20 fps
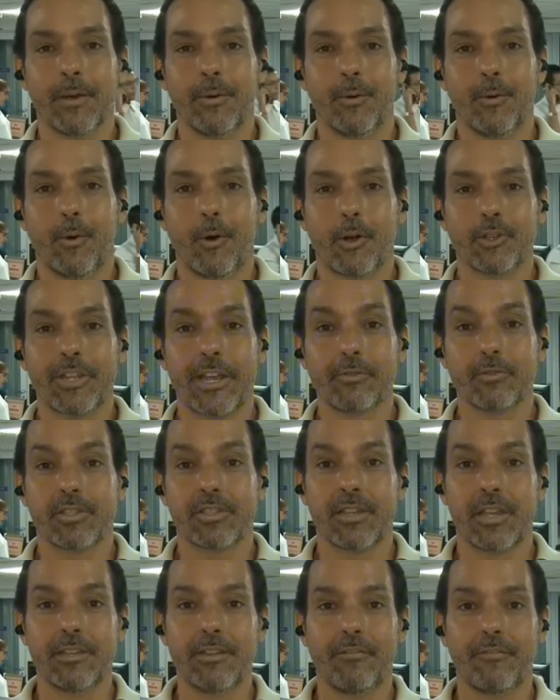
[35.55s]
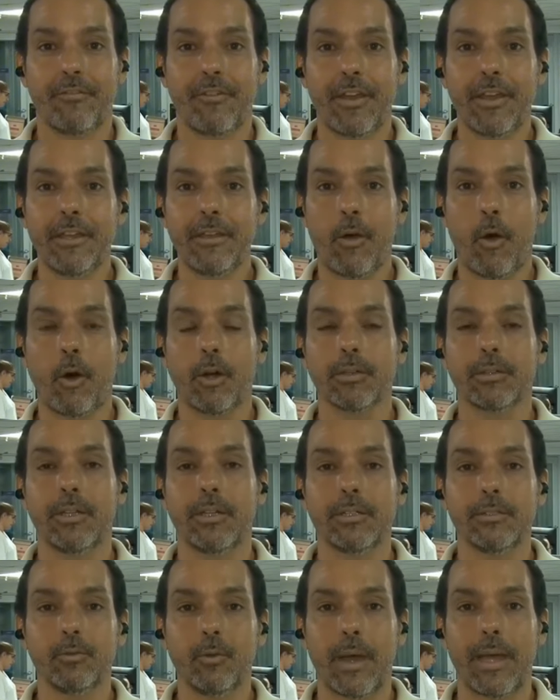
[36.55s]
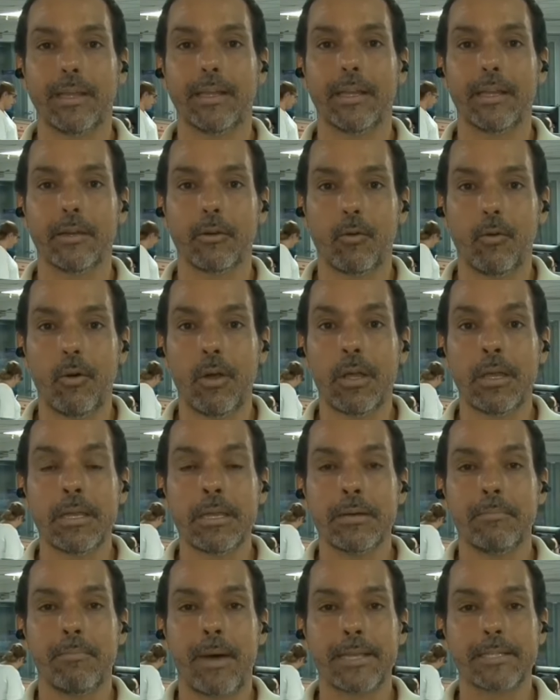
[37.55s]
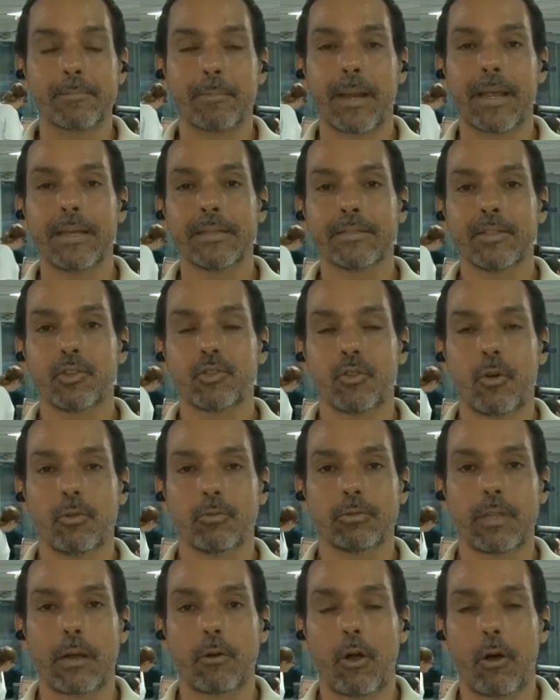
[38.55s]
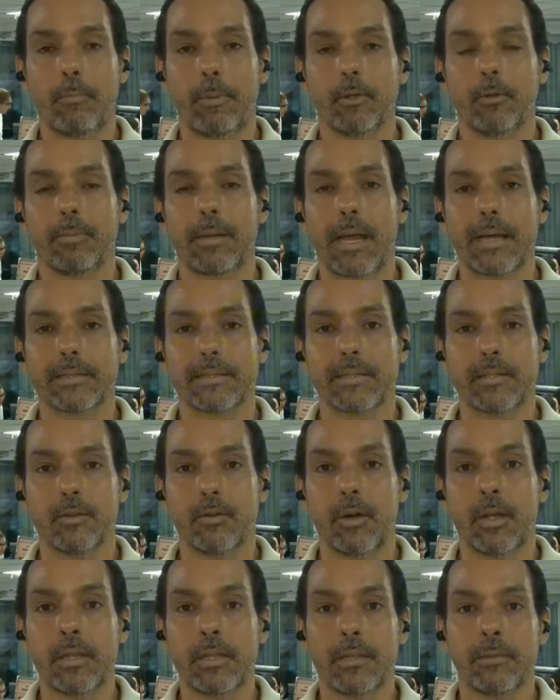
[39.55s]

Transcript: O Rogério Ceni vem rodando o elenco, mas para esse jogo da Copa do Brasil,